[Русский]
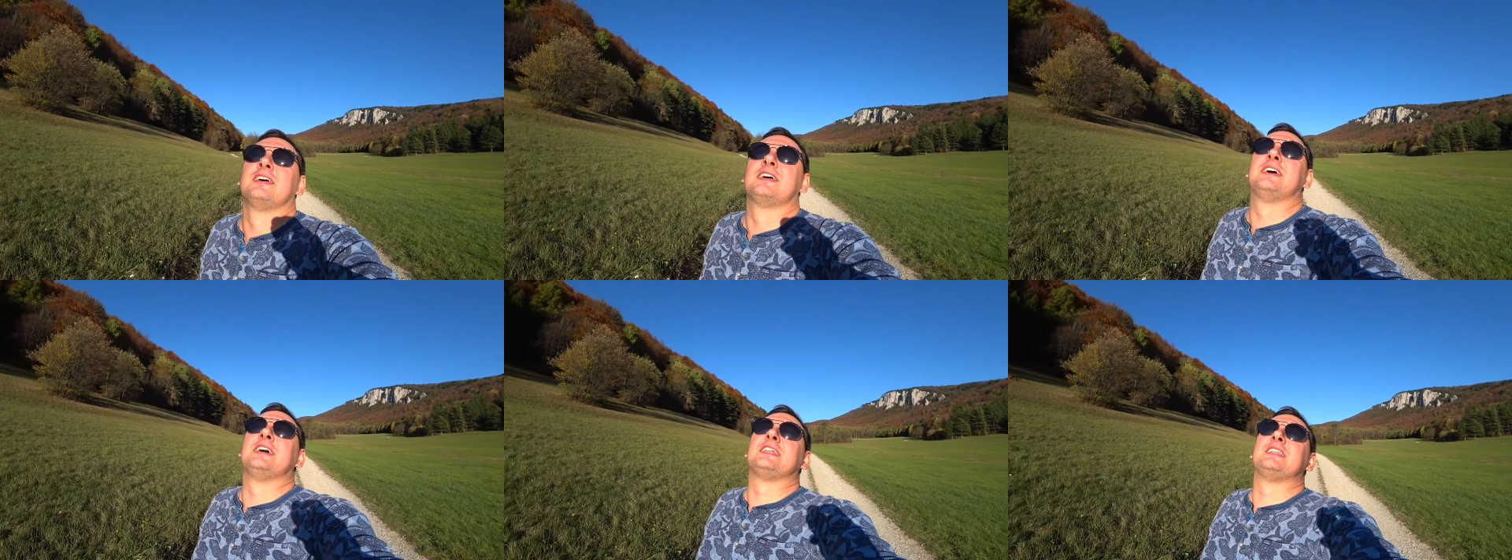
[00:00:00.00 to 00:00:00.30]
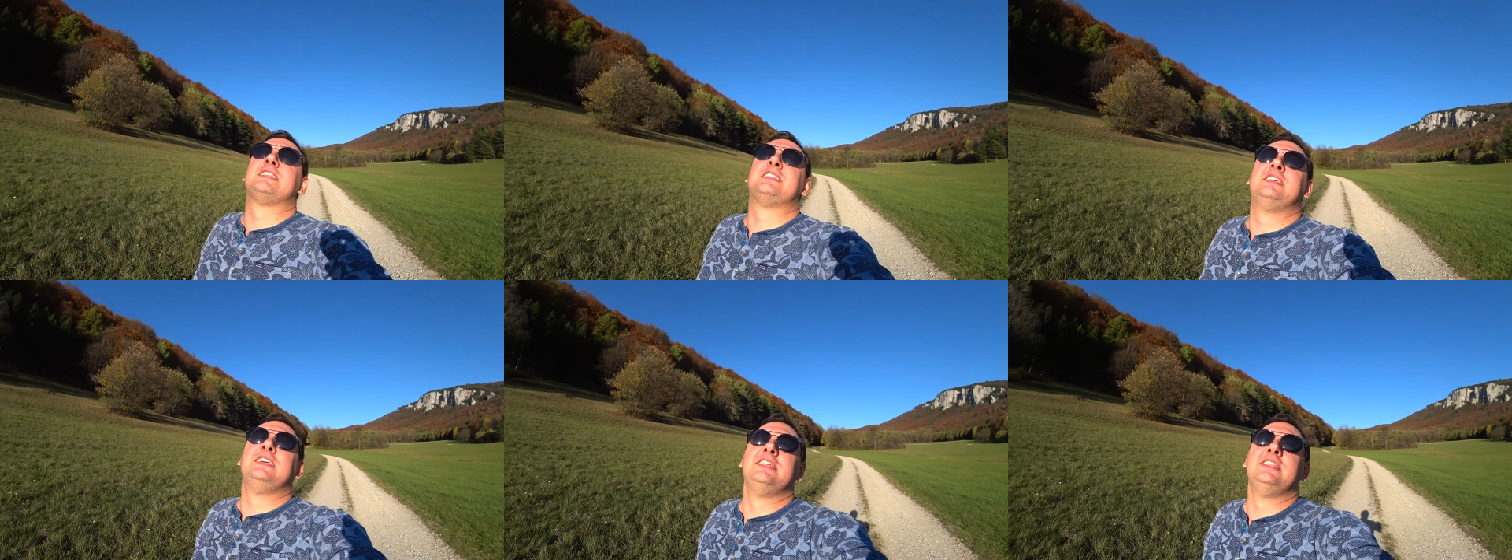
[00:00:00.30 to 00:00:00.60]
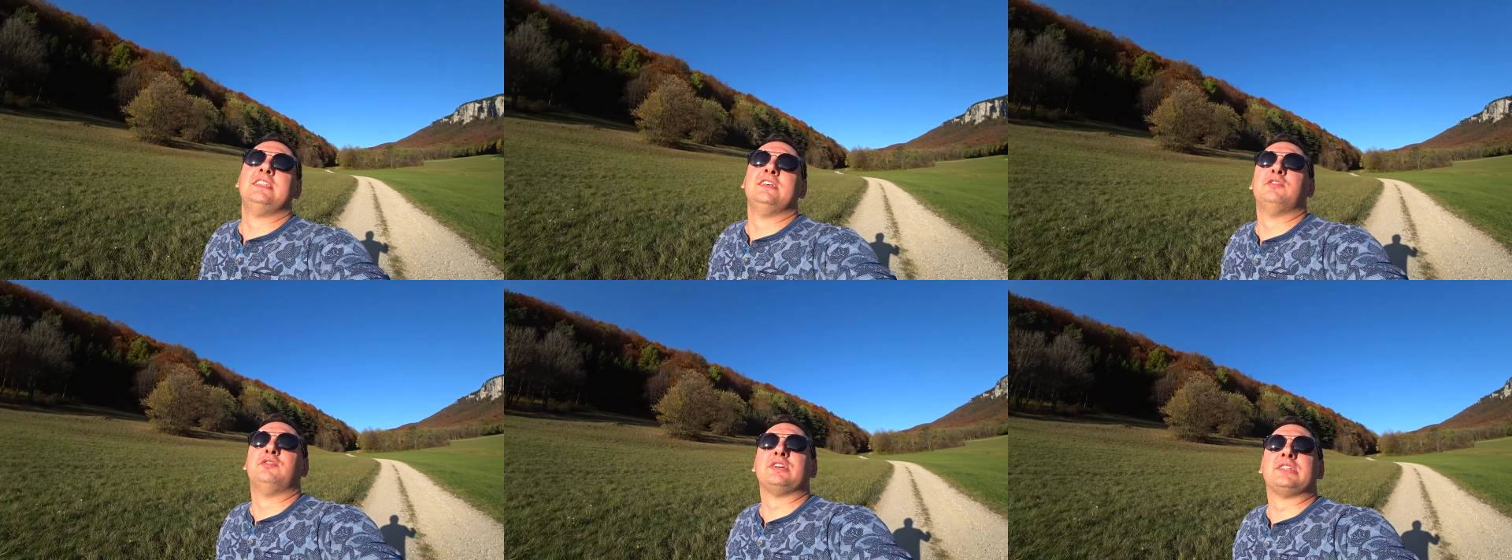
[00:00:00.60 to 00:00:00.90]

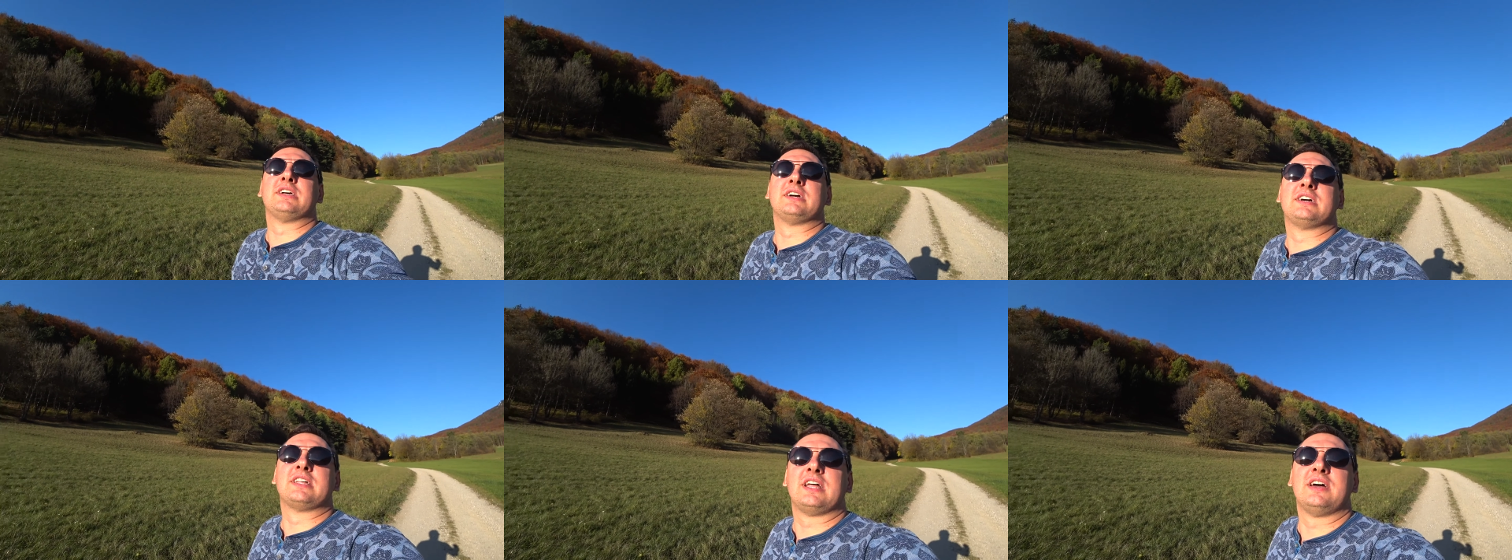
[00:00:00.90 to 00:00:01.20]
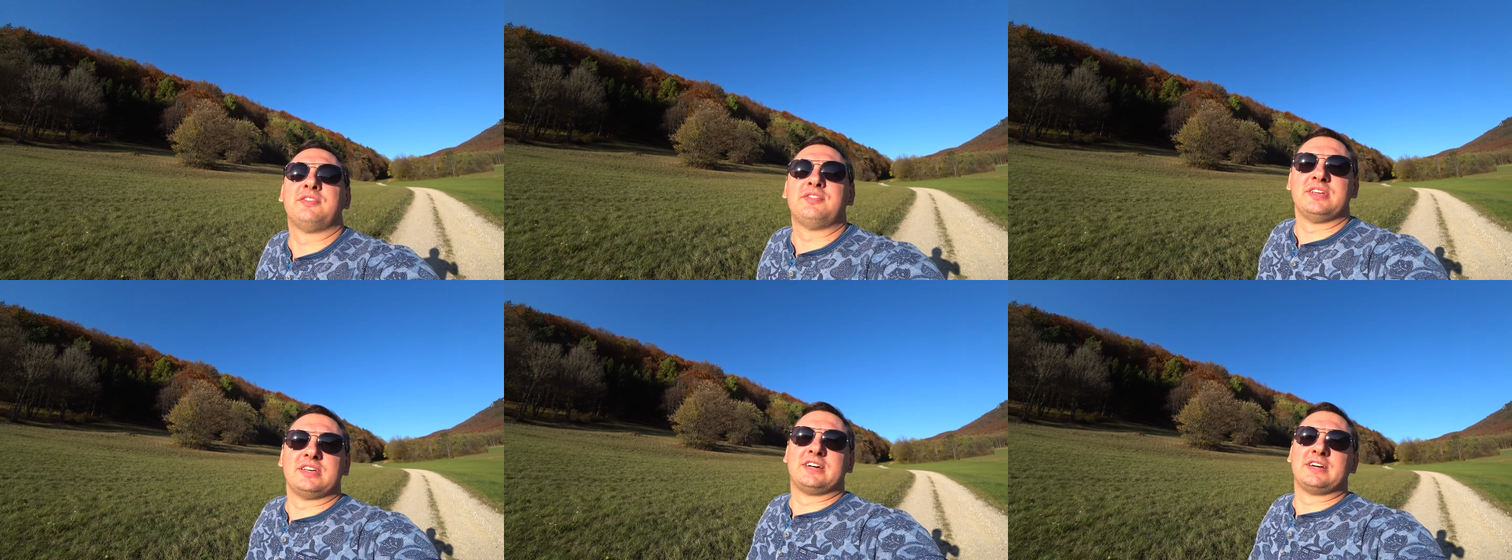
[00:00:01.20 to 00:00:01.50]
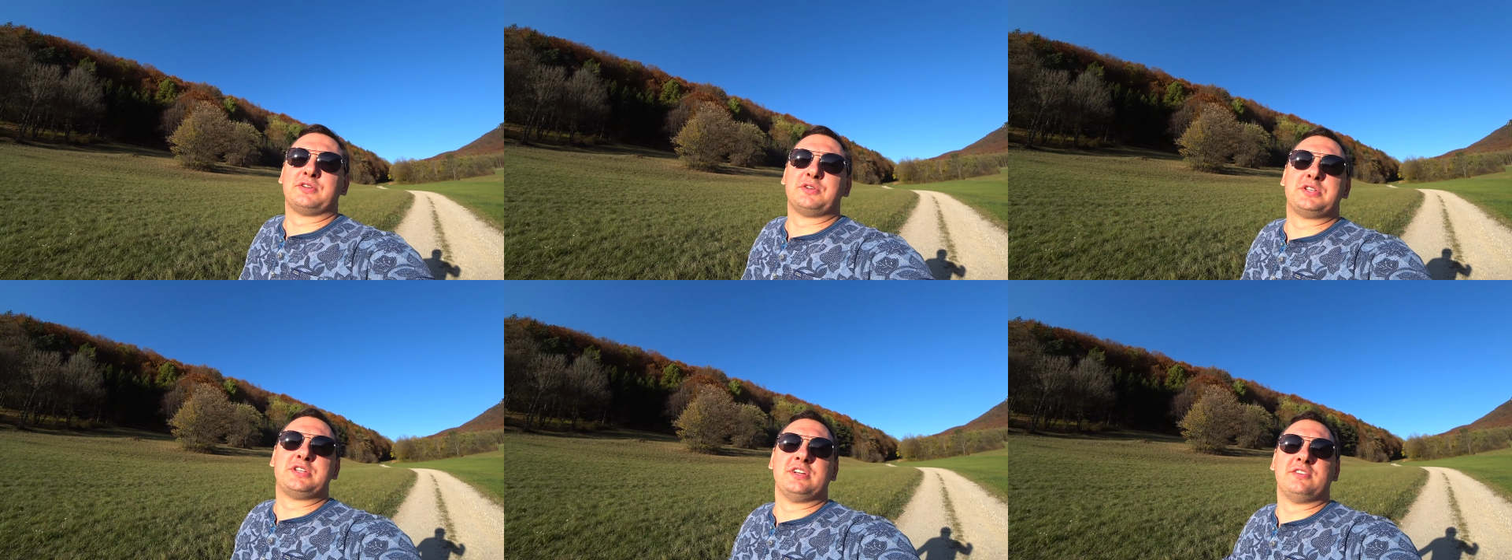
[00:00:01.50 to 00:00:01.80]
картины, фотографии.
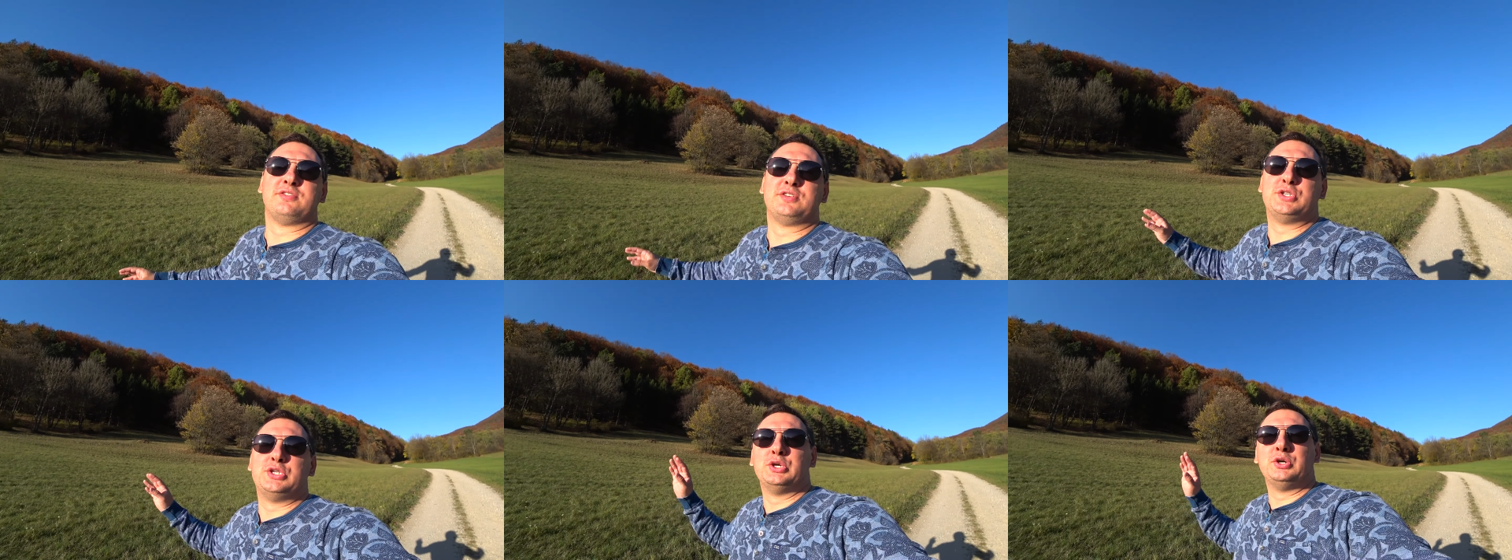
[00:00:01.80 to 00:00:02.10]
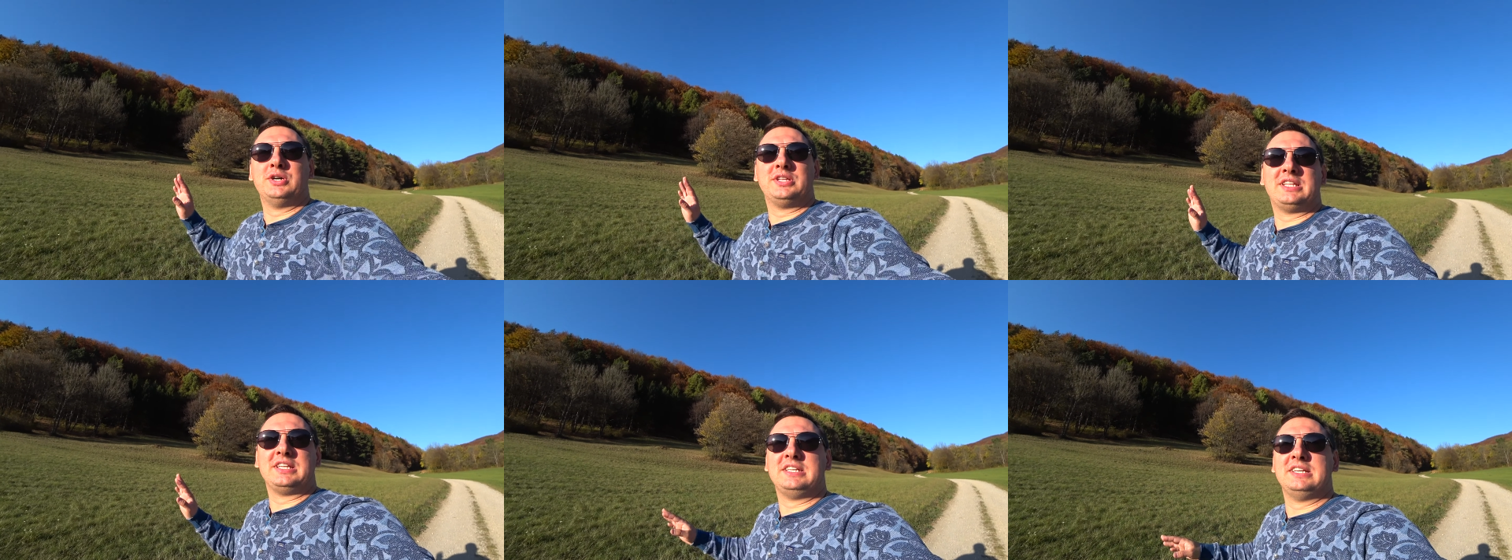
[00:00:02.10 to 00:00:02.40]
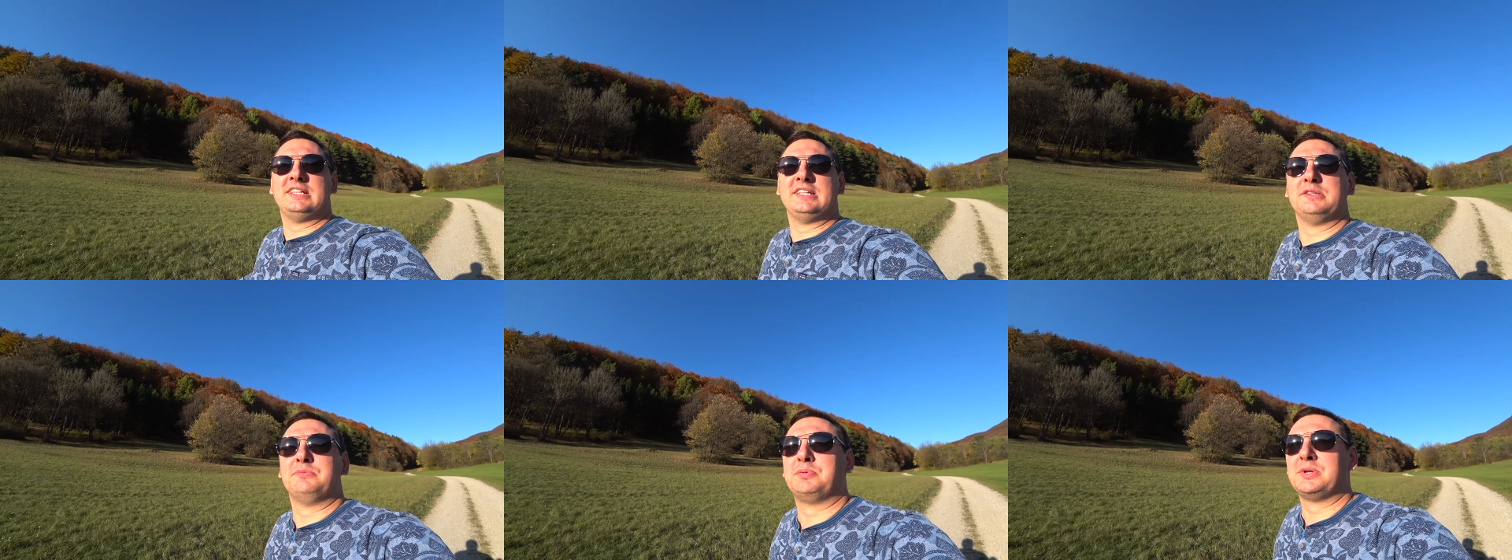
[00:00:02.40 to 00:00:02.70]
Короче, все это
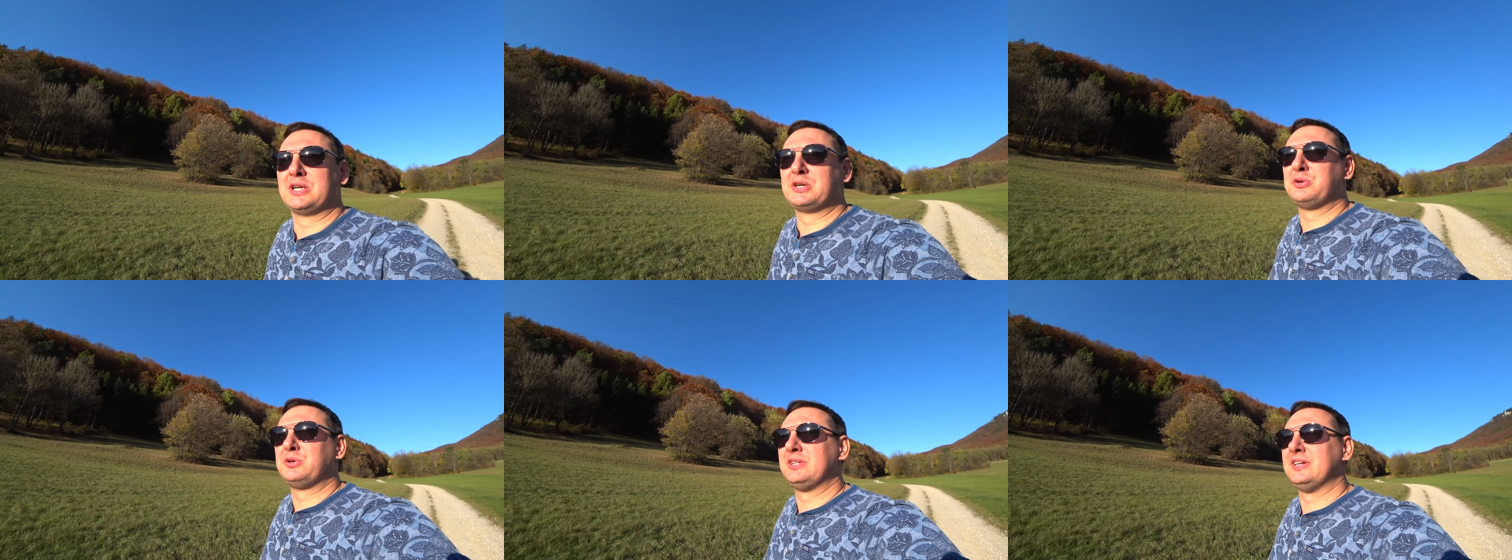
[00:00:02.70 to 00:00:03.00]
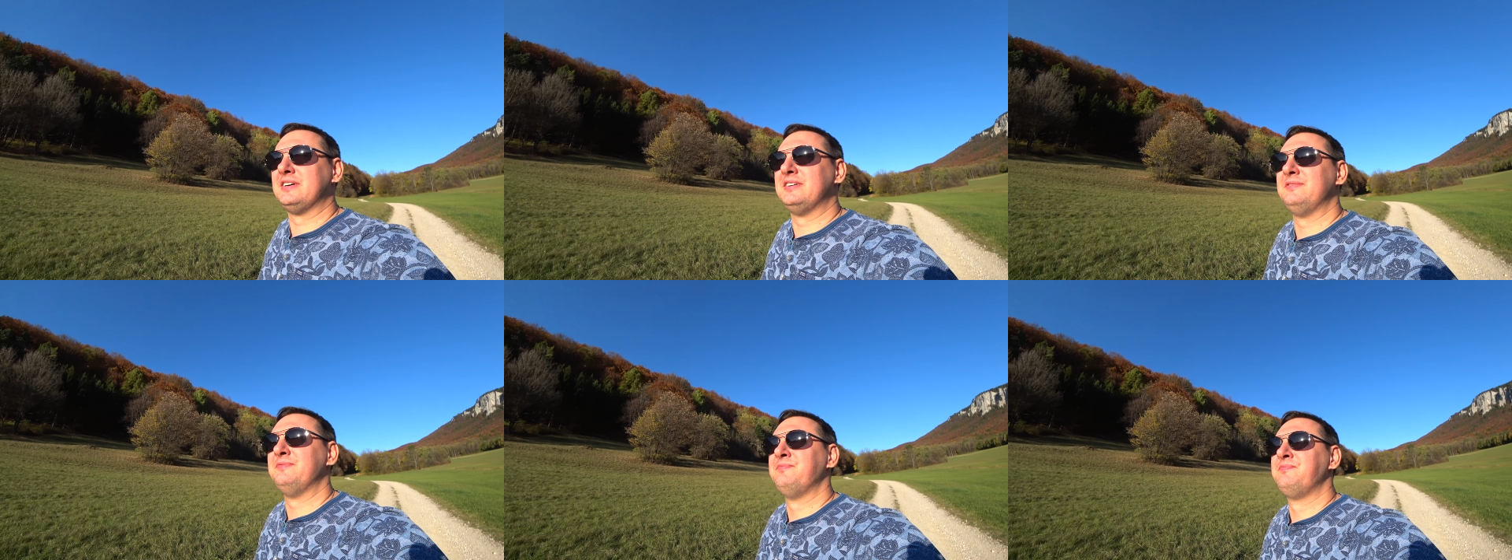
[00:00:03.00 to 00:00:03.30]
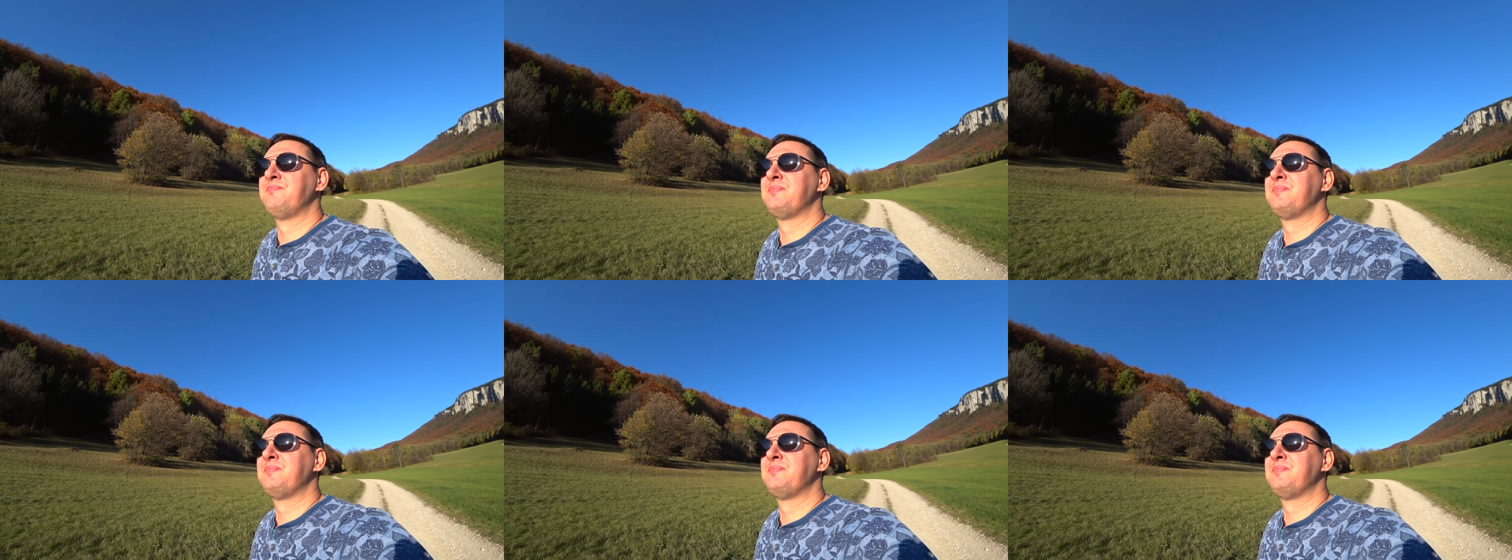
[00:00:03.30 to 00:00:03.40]
делает природа.